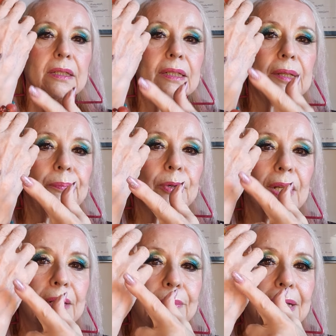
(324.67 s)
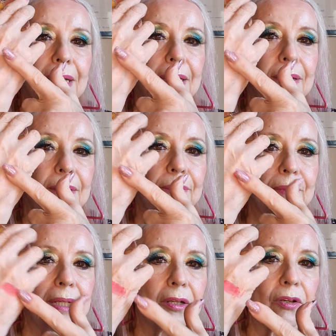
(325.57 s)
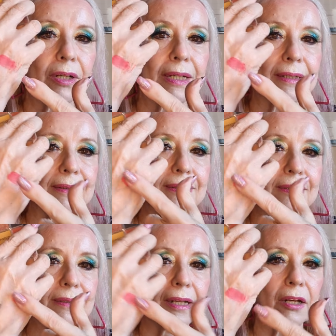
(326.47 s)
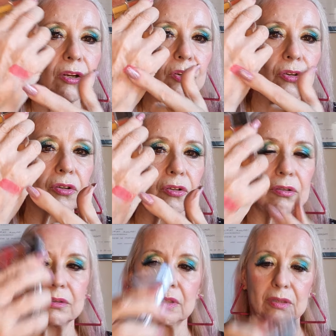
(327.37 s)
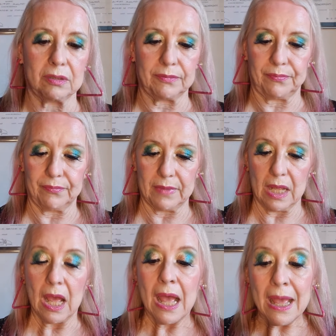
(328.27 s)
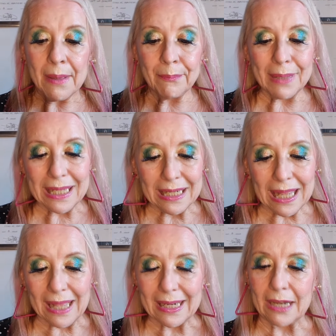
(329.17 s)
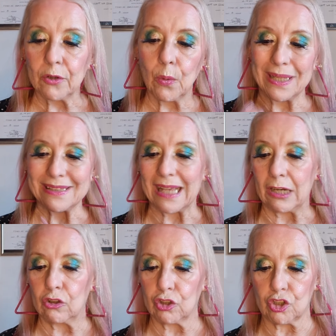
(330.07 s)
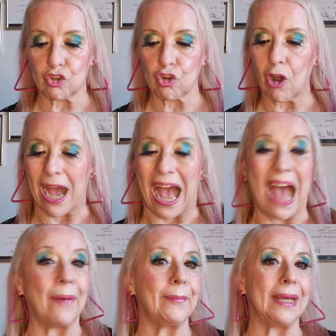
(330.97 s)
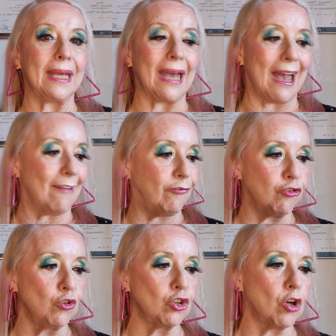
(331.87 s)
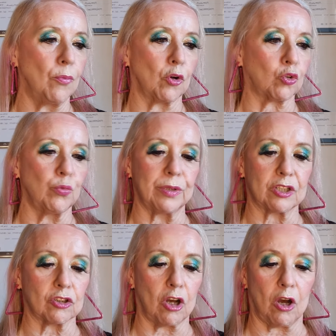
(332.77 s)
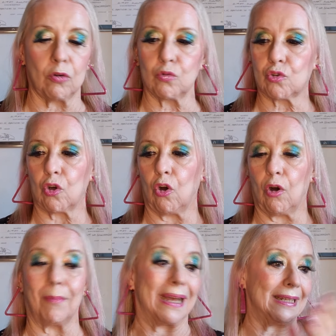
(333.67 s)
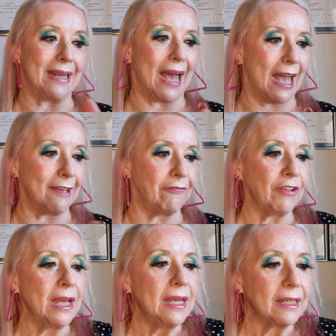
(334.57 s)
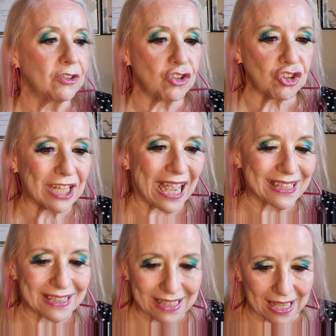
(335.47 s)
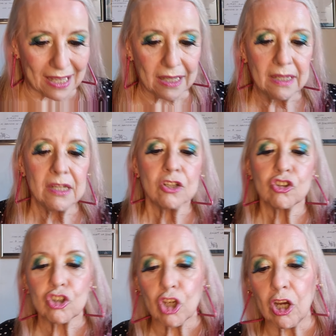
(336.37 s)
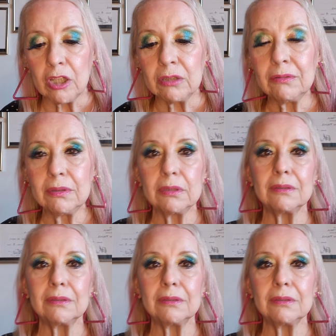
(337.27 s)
ni ponerme el, miren lo que es, el rojo, no, no. Miss Lara no es algo que yo ame a full como Ruby Rose o My Life, que yo ya sé, son